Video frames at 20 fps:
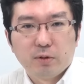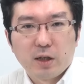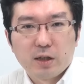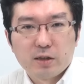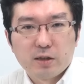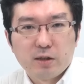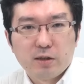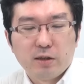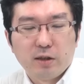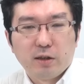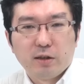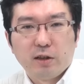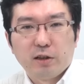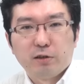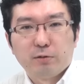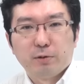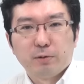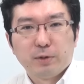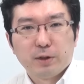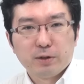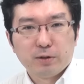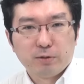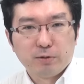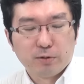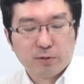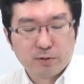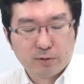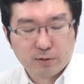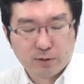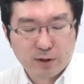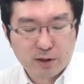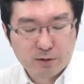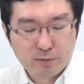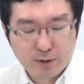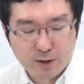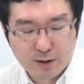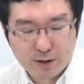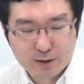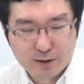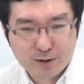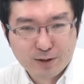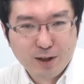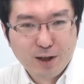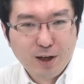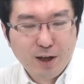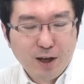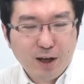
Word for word: 発信していきたいと思いますよろしくお願いします